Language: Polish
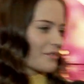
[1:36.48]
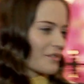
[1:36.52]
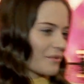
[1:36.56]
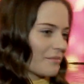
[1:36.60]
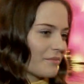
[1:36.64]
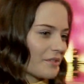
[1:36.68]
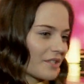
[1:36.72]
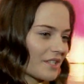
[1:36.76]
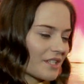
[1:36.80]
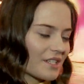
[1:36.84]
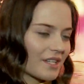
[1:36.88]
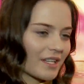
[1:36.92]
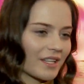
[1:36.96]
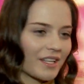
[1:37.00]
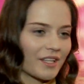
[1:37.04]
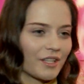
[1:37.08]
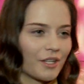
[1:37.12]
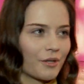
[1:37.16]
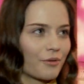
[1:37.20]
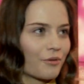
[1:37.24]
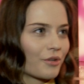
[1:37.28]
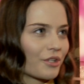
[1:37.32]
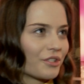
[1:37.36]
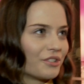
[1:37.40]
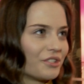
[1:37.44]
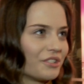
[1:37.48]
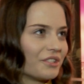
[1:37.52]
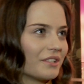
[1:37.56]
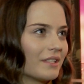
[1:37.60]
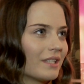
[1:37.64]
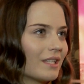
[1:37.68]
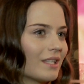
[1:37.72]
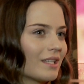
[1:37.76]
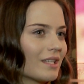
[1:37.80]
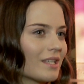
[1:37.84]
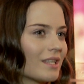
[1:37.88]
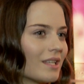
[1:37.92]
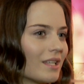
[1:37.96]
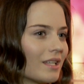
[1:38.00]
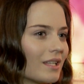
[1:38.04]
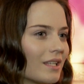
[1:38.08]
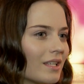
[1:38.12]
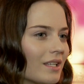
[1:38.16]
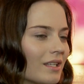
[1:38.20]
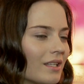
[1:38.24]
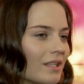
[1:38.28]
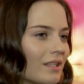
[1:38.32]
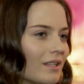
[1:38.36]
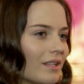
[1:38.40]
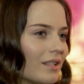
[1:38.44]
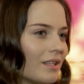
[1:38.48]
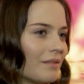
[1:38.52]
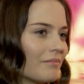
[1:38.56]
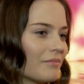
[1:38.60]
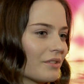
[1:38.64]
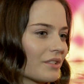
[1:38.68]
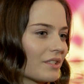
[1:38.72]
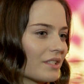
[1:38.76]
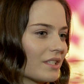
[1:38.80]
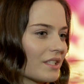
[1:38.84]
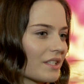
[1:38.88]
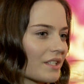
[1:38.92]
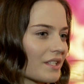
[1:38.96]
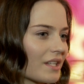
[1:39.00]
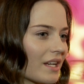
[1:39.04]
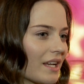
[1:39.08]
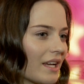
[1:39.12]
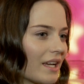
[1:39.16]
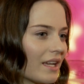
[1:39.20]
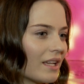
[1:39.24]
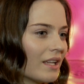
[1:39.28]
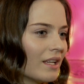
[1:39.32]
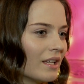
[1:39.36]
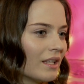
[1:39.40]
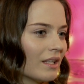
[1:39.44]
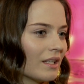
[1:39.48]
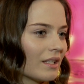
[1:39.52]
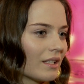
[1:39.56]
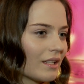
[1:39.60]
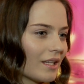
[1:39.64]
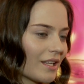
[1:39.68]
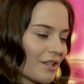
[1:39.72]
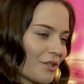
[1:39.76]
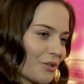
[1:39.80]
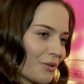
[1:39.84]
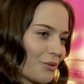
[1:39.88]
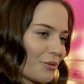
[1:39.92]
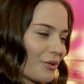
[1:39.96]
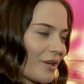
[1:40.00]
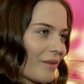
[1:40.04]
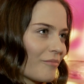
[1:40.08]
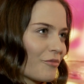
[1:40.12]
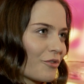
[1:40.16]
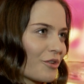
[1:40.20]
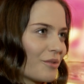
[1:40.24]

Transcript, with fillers: sobie życzenia na urodziny i, i, i myślę, że jedno drugiemu